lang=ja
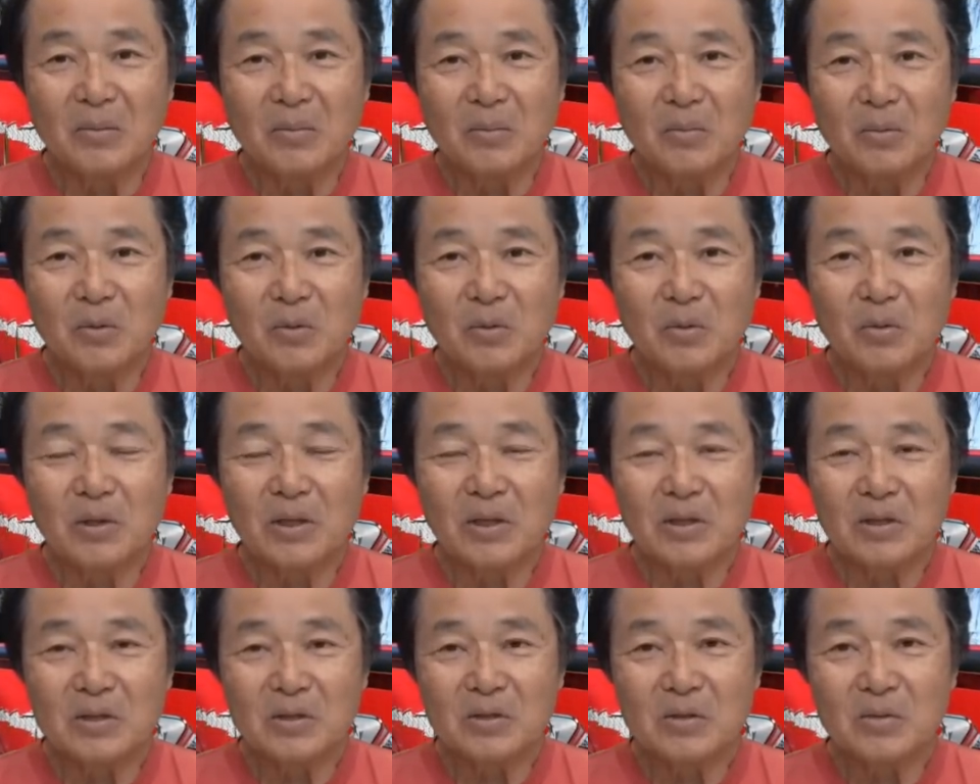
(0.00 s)
僕は
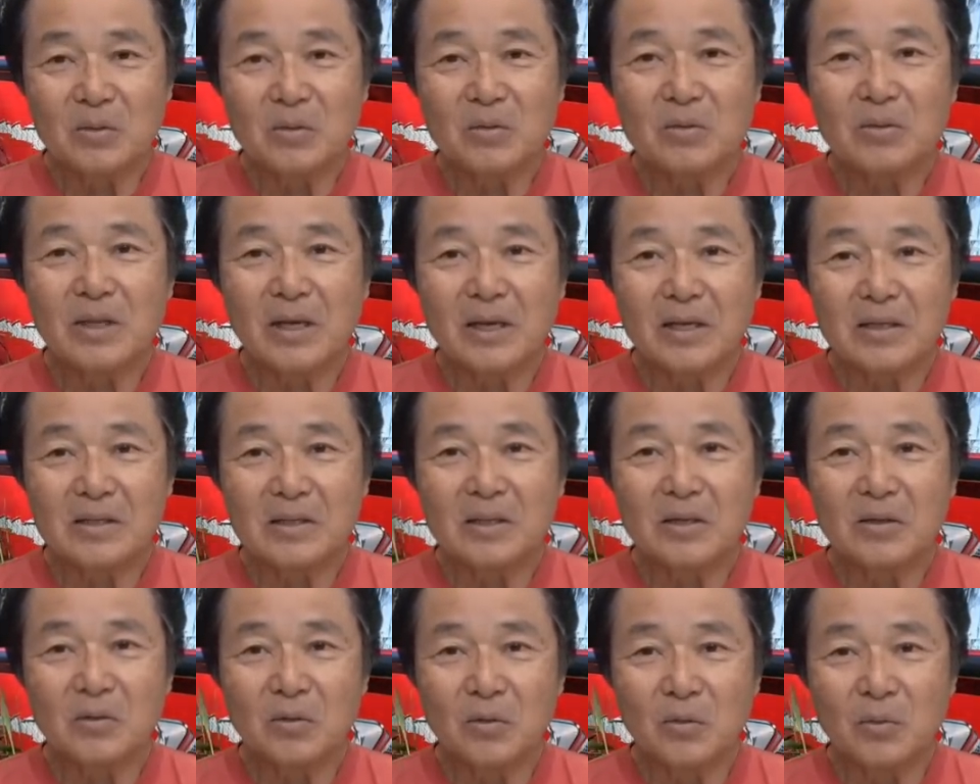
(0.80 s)
ね、すごく大事
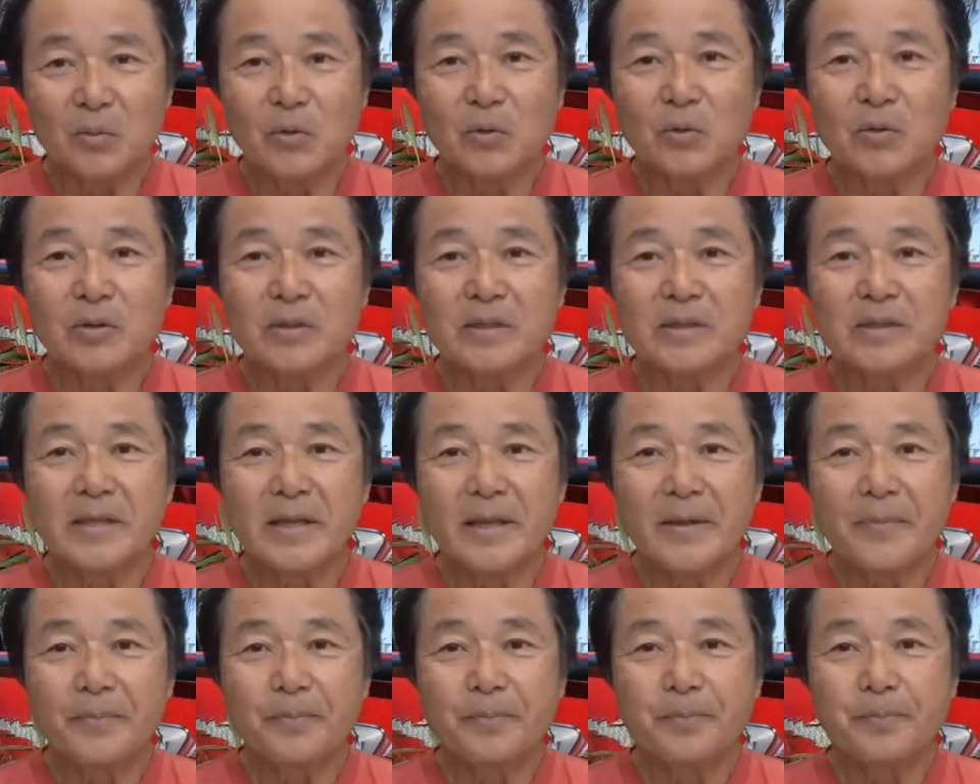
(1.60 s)
だと思うんです
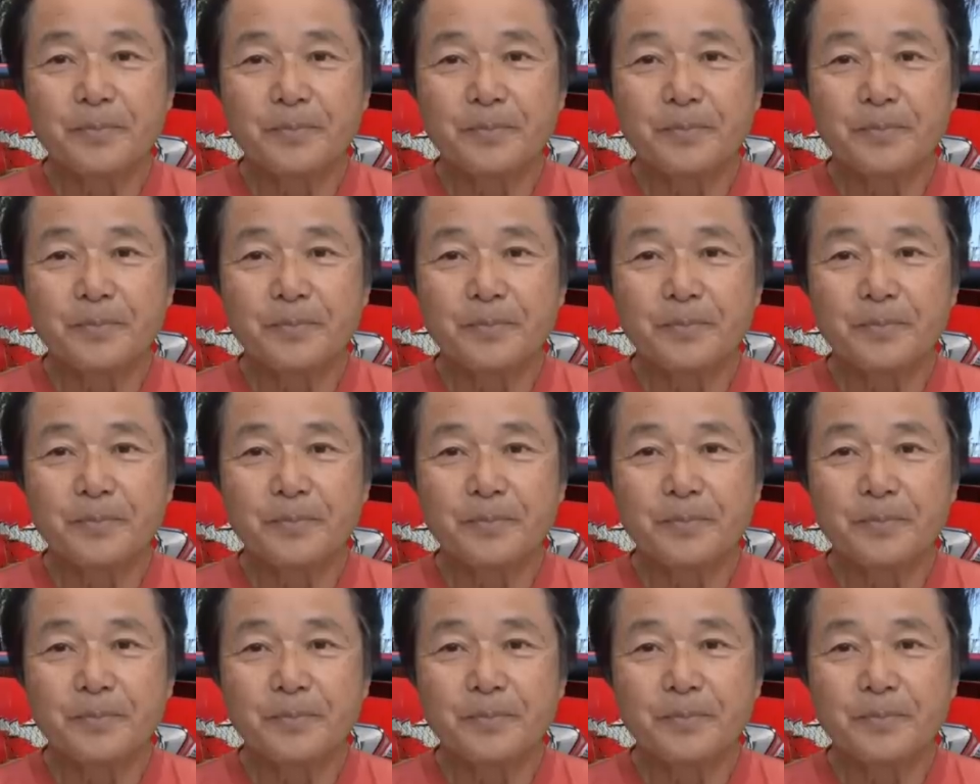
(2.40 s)
ね。